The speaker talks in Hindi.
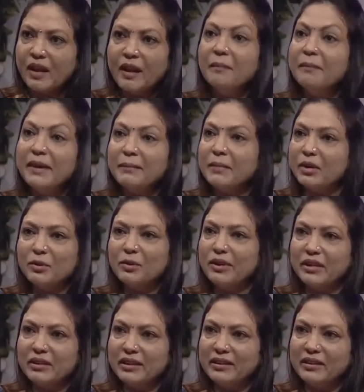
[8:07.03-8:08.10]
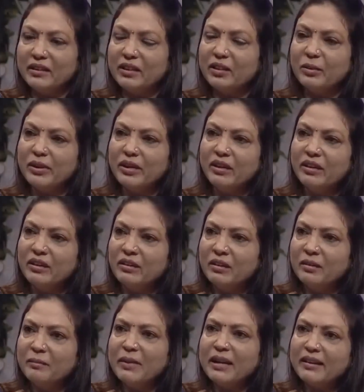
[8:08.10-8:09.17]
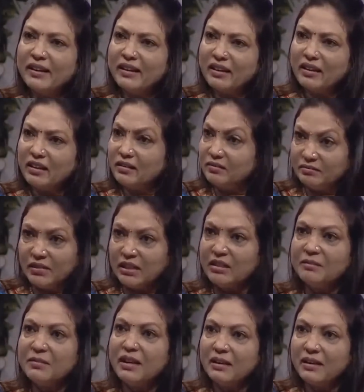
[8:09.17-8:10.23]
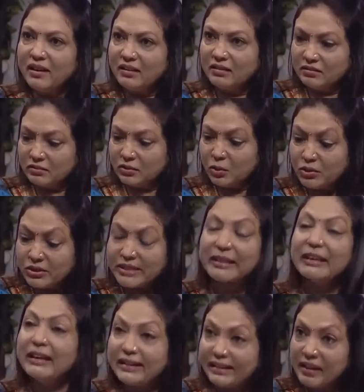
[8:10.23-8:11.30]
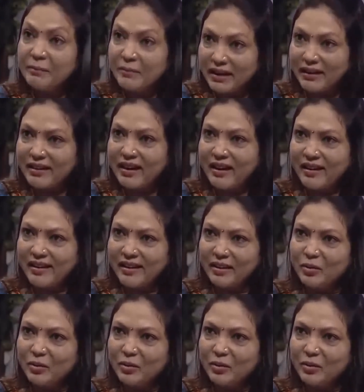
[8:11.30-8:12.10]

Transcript: अब मैं मरूंगी नहीं क्योंकि मर के कर मतलब अगर कुछ करके मरना है